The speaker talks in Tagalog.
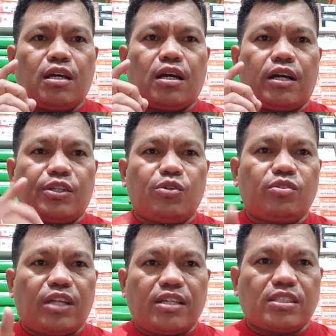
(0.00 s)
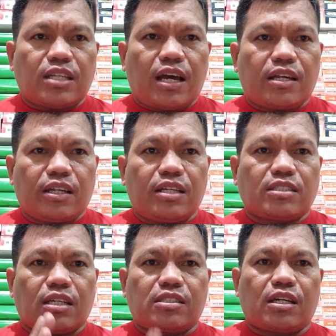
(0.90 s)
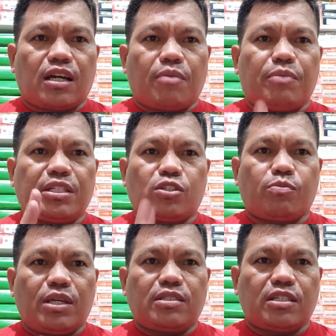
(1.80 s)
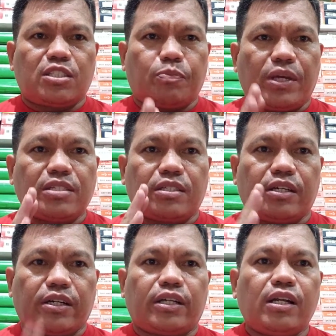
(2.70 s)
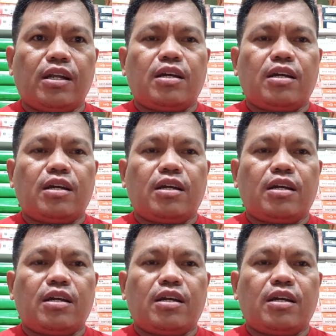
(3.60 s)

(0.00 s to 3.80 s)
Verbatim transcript: uh, Hyundai Starix at saka Mitsubishi Space Girl